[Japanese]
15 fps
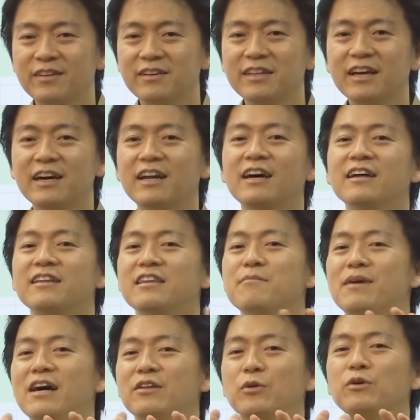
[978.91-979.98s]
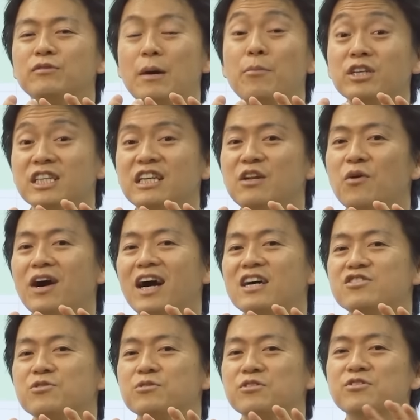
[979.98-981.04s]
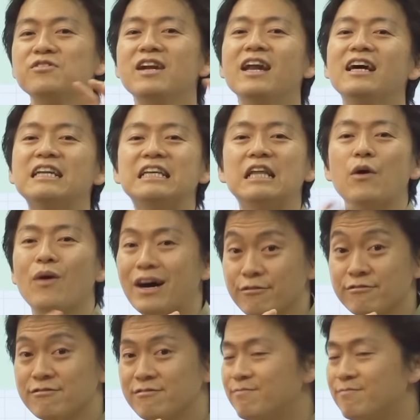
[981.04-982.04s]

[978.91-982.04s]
でから、手前と奥は、もしにの階乗とするならにで割る。